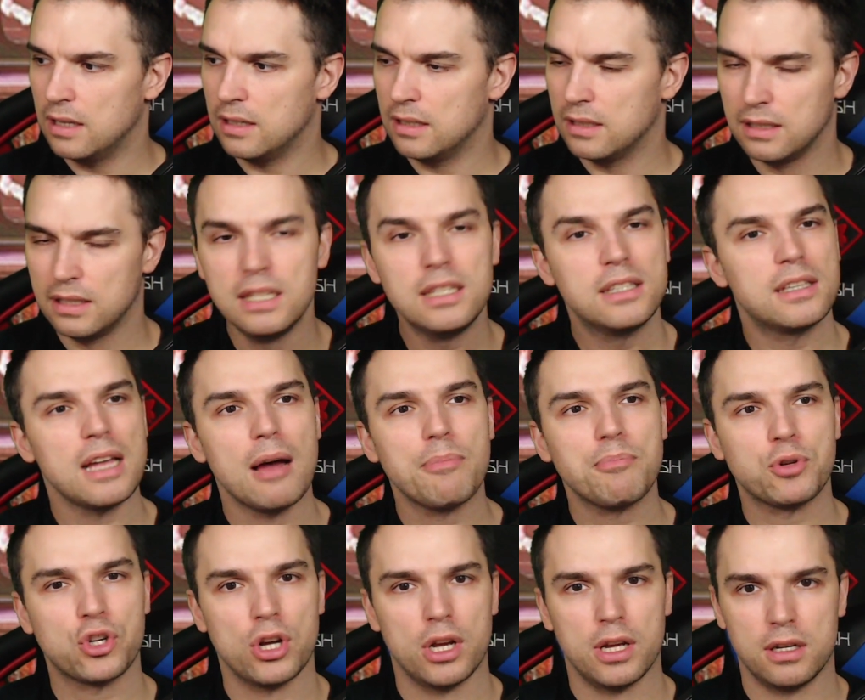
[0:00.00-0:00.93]
nicht
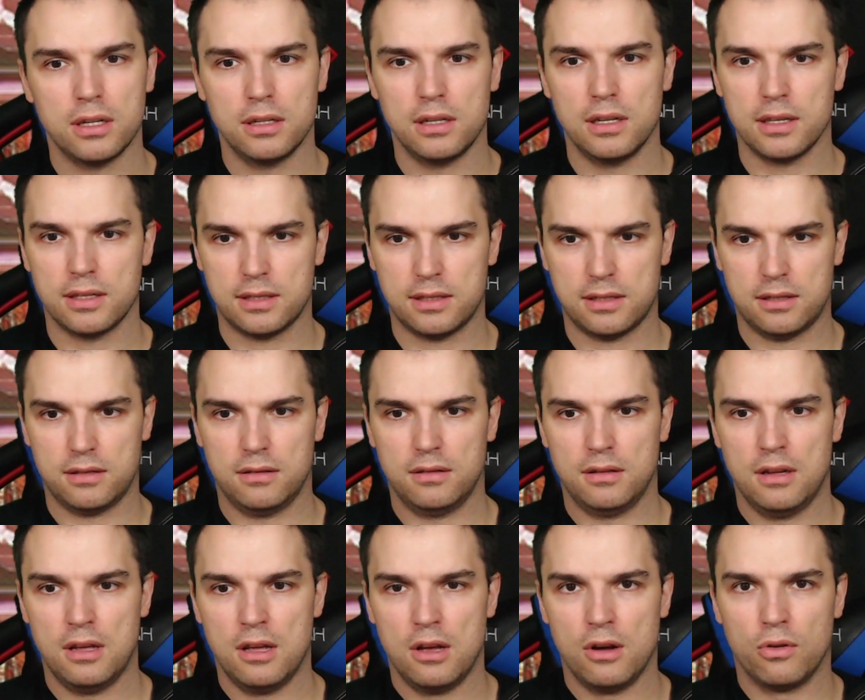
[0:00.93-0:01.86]
abschalten lässt.
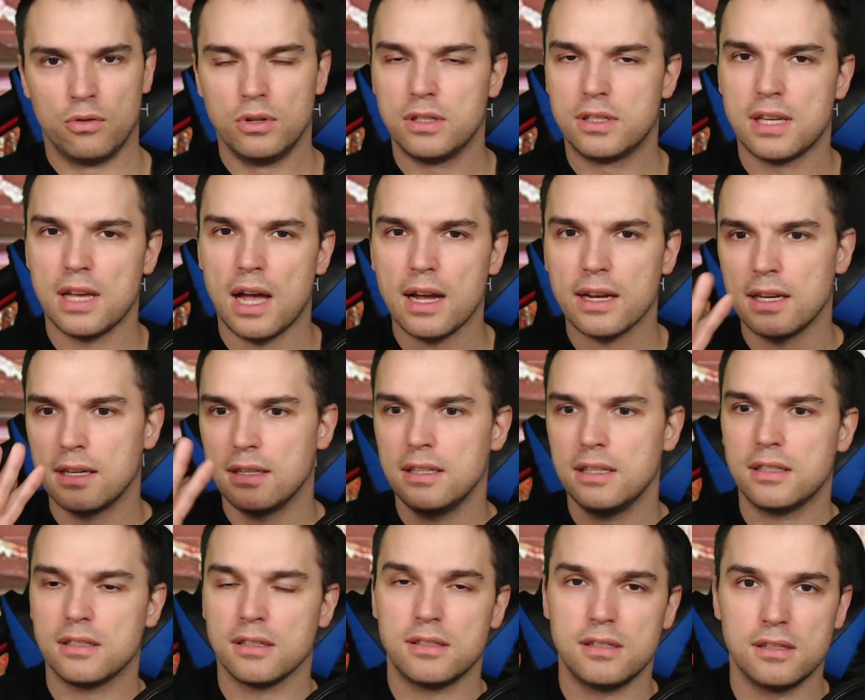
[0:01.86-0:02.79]
Und ich sage ja
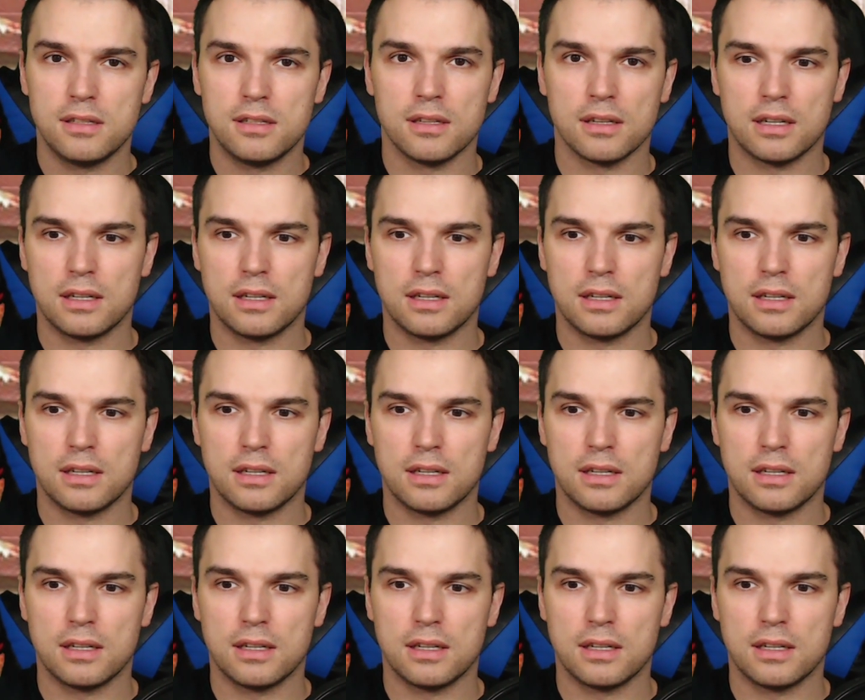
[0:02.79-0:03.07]
nicht, dass diese